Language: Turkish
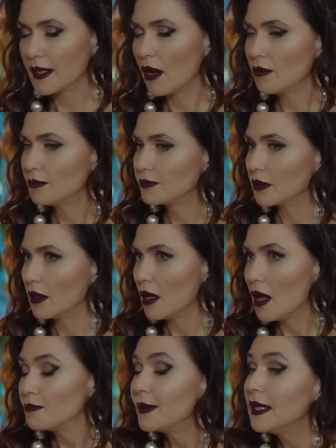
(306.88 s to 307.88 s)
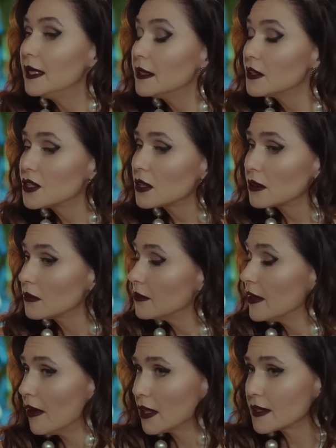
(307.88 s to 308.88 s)
Ya belli edecek
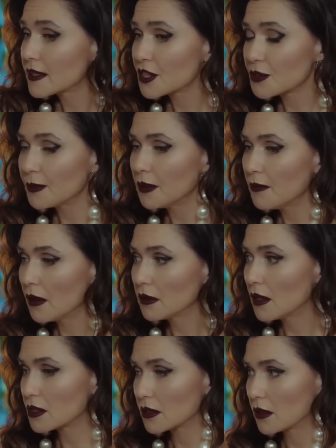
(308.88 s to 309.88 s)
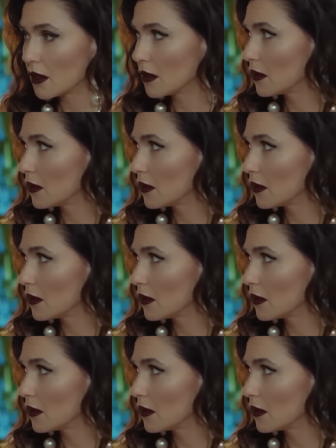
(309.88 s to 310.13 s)
ne var ki? Saçmalama Allah aşkına.